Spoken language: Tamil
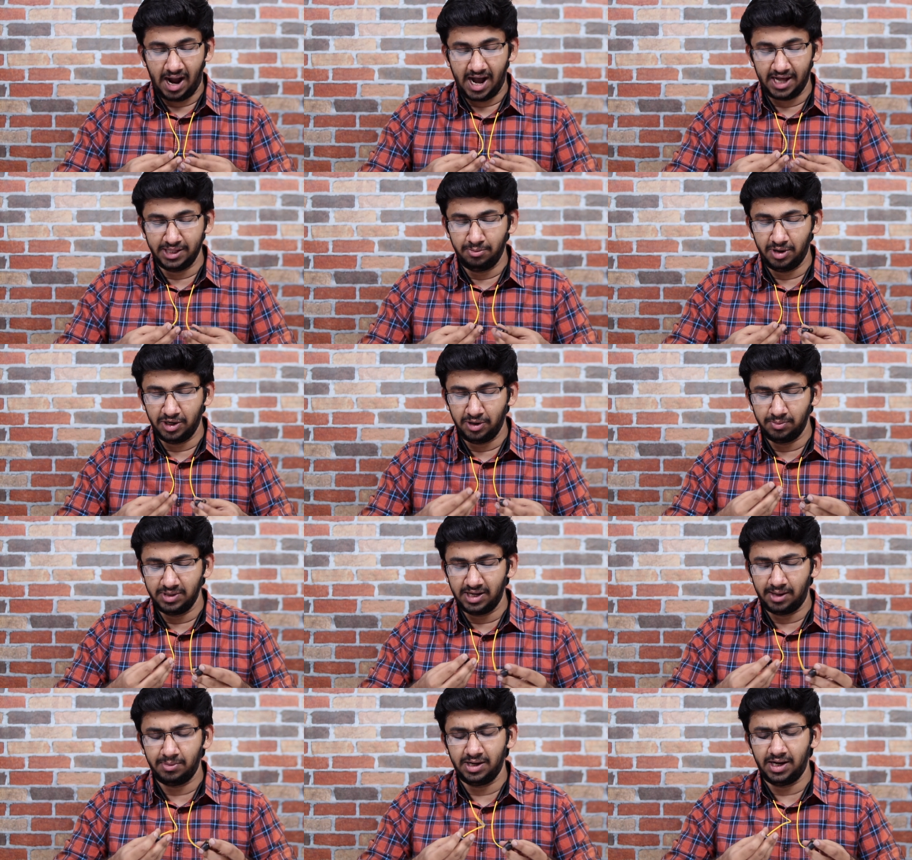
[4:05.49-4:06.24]
அது
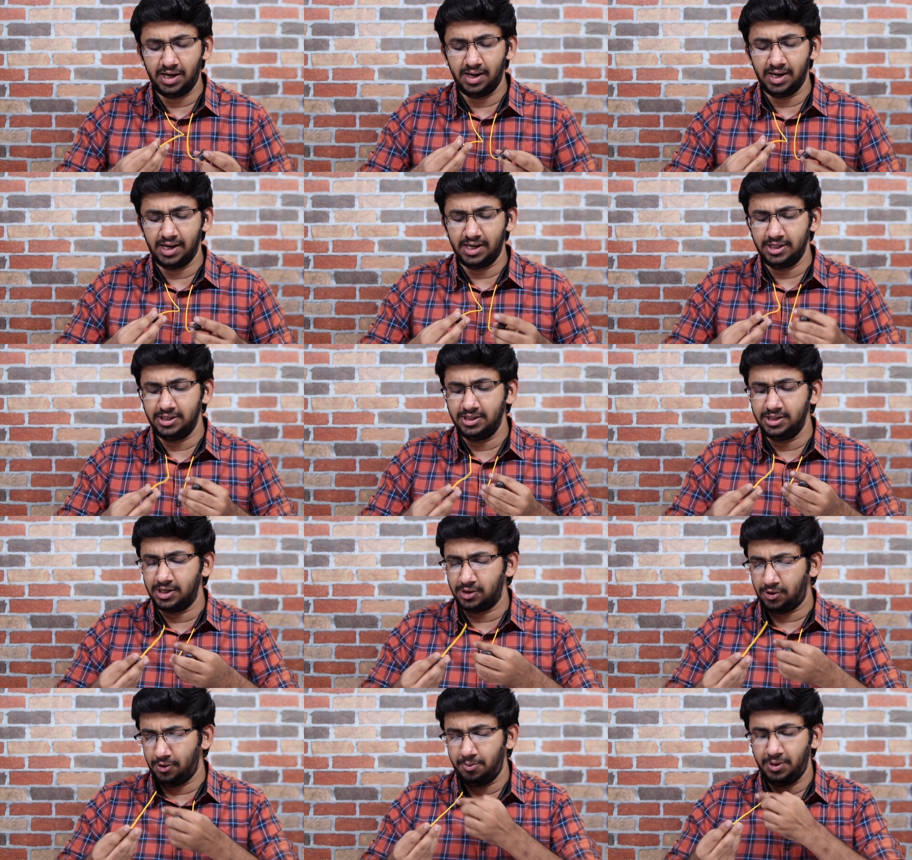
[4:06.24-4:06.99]
மட்டும் இல்லாமல்
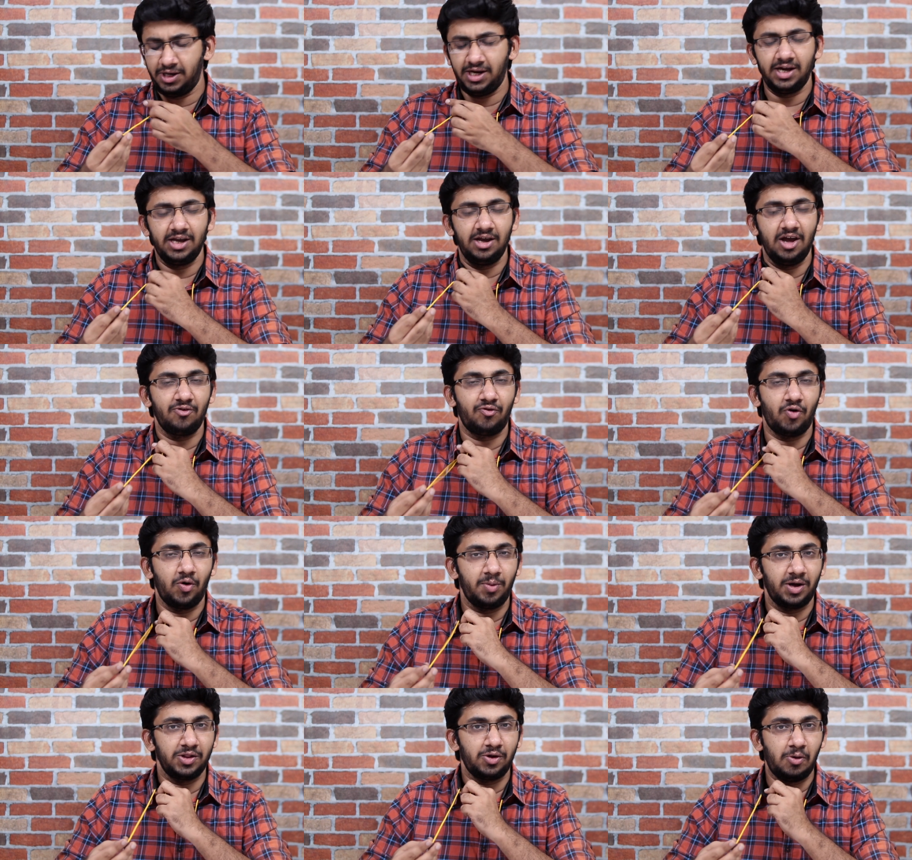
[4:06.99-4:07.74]
இந்த குறிப்பிட்ட
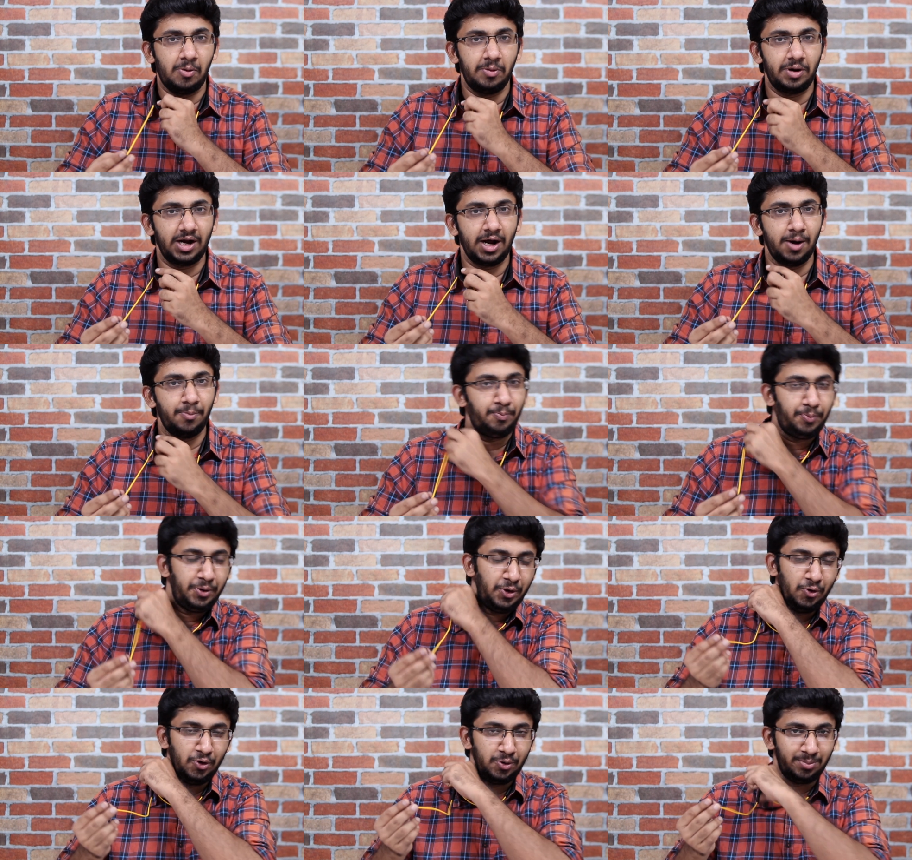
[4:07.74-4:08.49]
இயர்ஃபோன் பார்த்தோம் அப்படின்னா
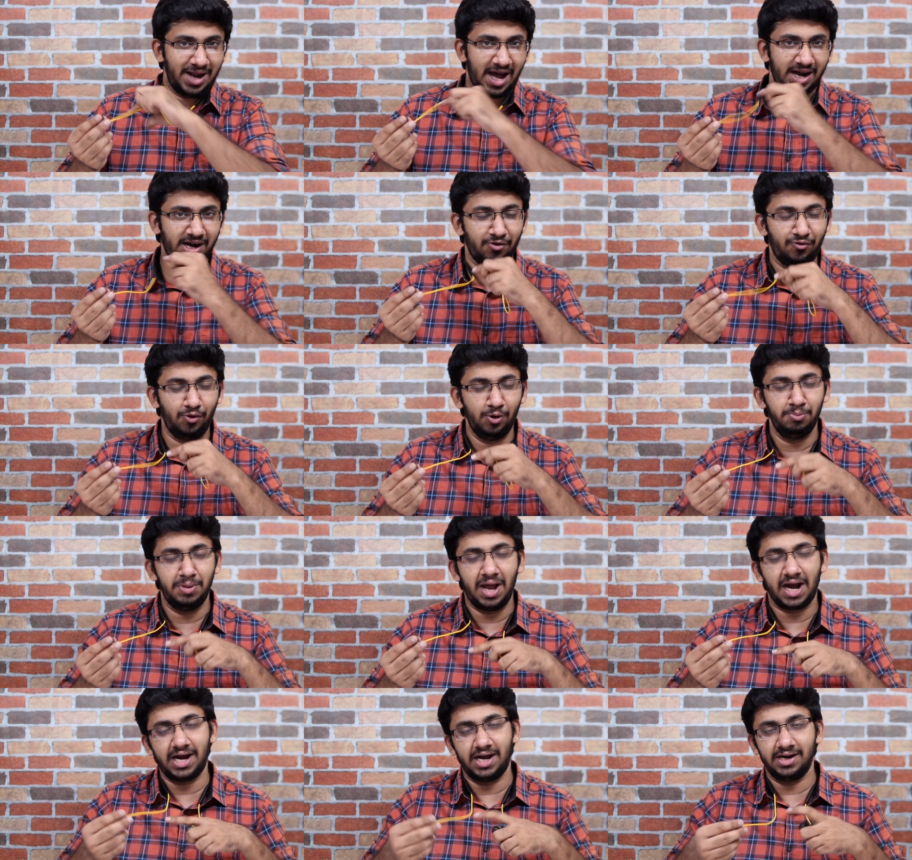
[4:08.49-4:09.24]
பியூர் பிளாக்காக
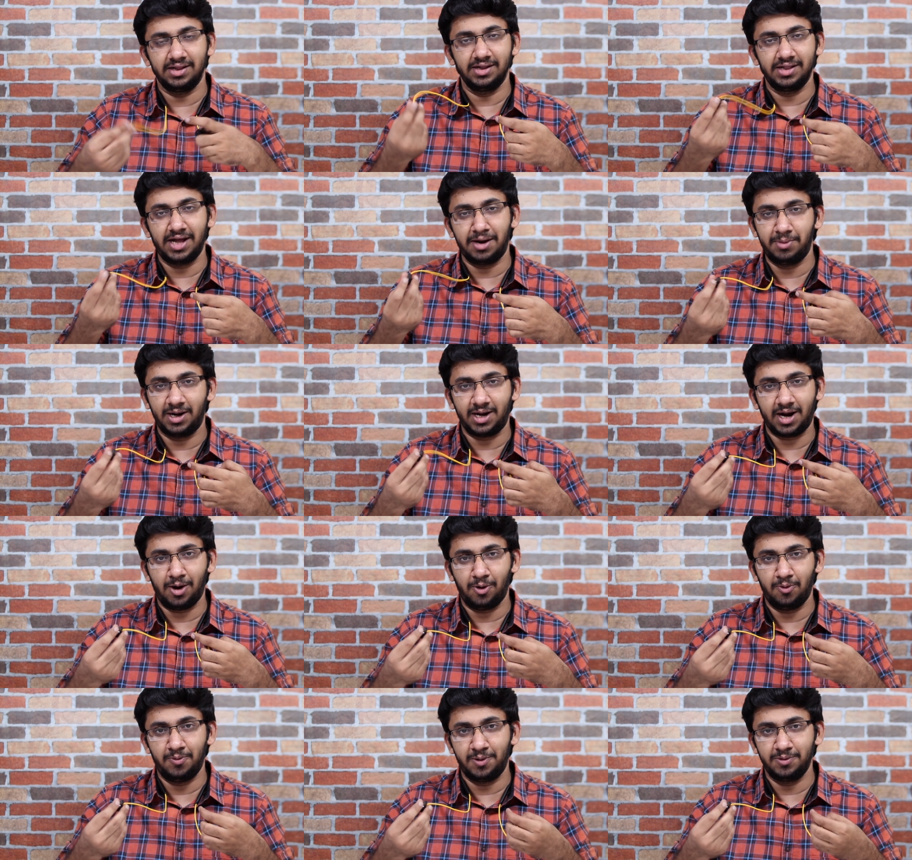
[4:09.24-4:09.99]
ஃபுல் பிளாக்காக இருந்தால்
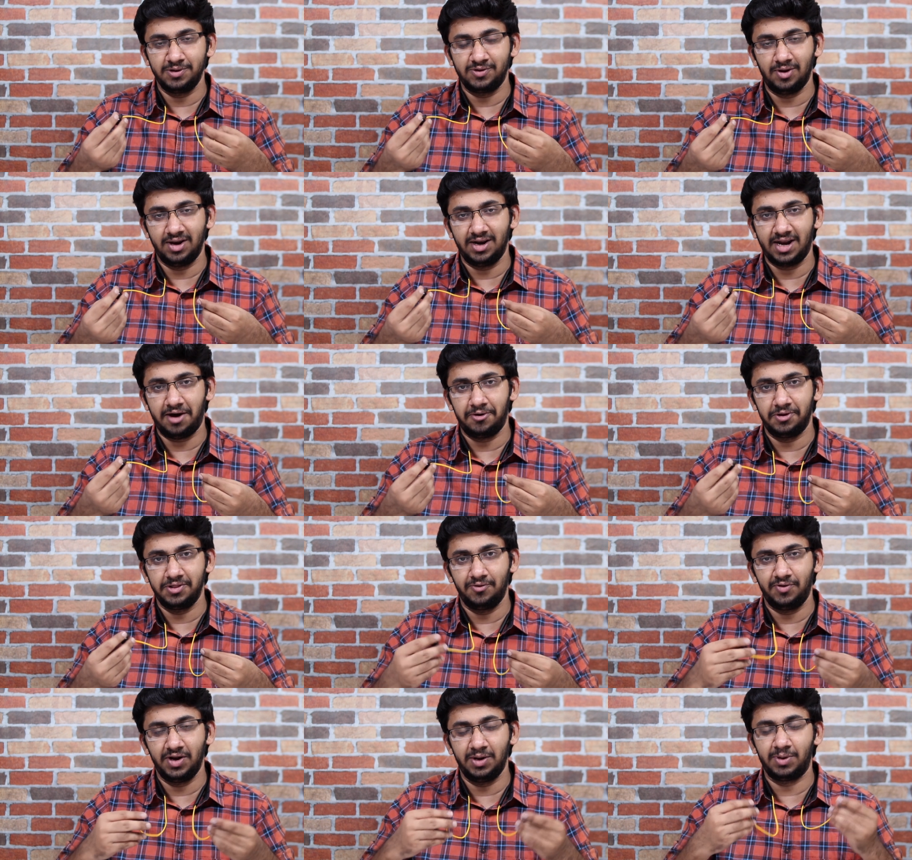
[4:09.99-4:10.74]
பெட்டர் ஆகும் அப்படின்னு சொல்லி நான்
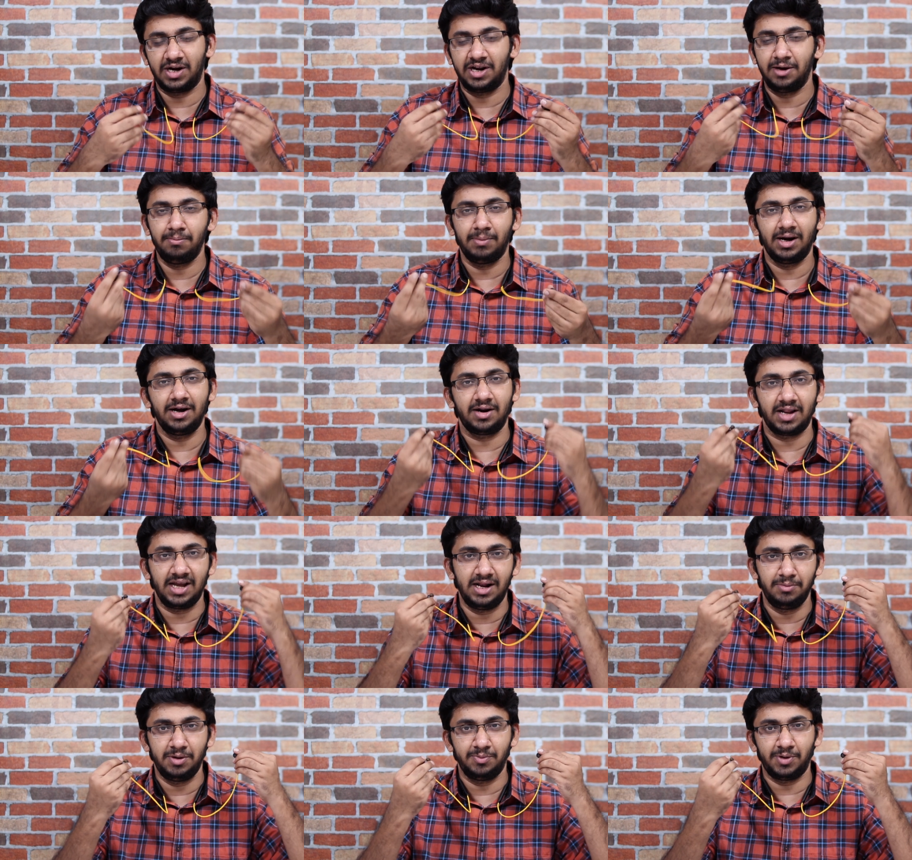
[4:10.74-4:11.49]
வந்து ஃபீல் பண்ணேன் பட்
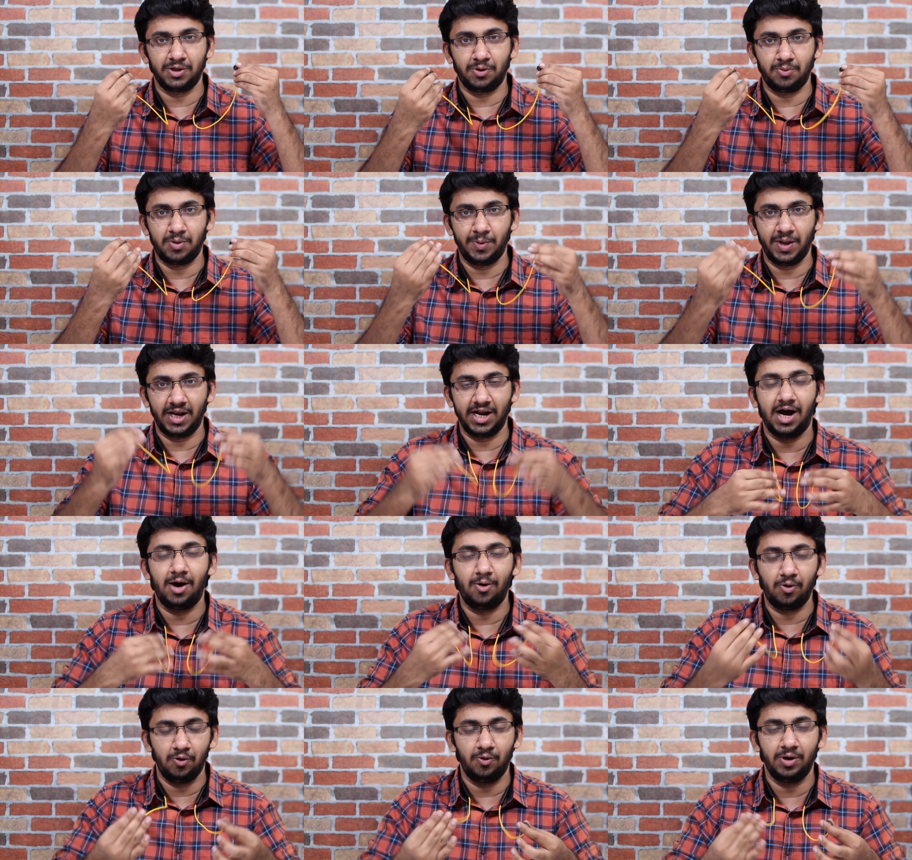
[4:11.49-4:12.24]
ரியல்மி பார்த்தோம்
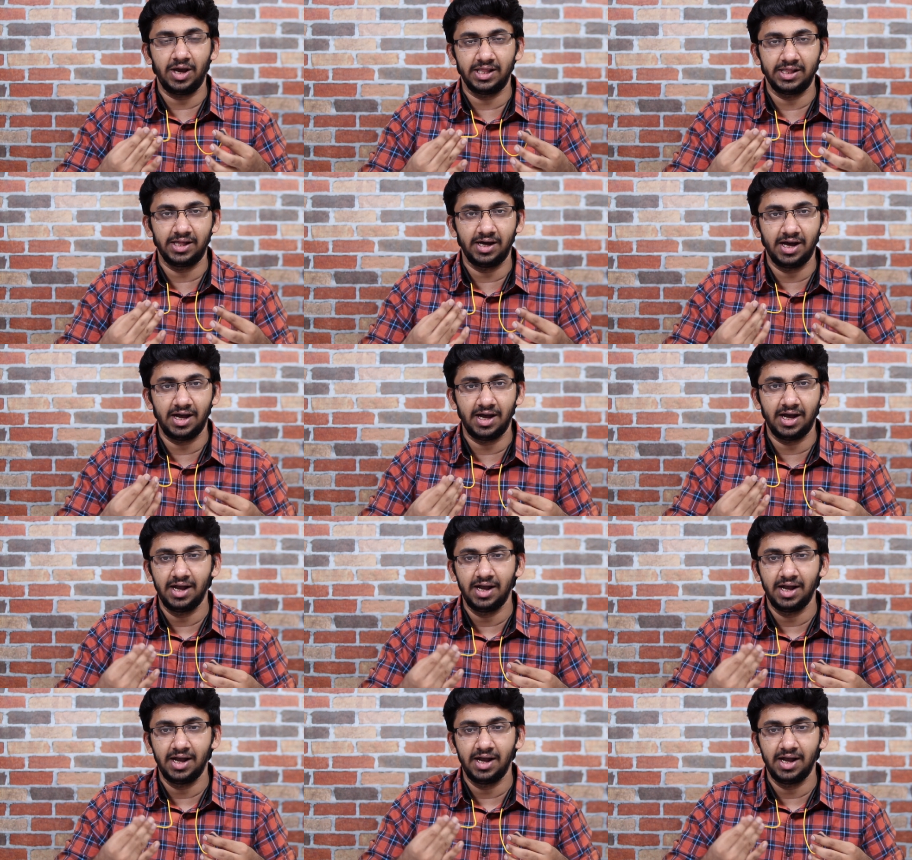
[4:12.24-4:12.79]
அப்படின்னா அவங்களுடைய அந்த